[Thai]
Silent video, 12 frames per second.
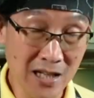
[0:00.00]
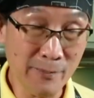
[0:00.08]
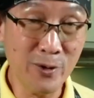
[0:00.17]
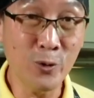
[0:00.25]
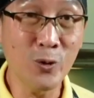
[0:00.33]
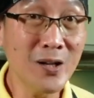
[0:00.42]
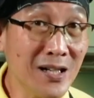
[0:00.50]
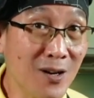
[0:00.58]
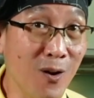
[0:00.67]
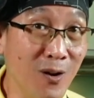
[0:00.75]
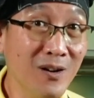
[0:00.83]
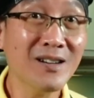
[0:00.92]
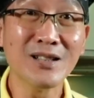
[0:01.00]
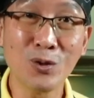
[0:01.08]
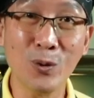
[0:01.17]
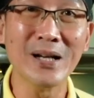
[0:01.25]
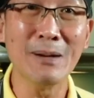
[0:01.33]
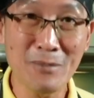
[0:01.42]
เดี๋ยวมาดูเรื่องของ
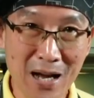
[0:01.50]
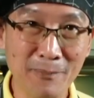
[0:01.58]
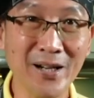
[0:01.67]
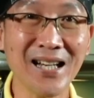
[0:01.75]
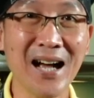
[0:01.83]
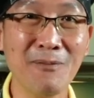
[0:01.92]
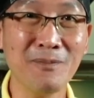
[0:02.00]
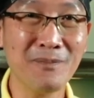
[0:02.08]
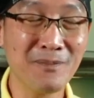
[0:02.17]
ตัวน้ำยำกันครับ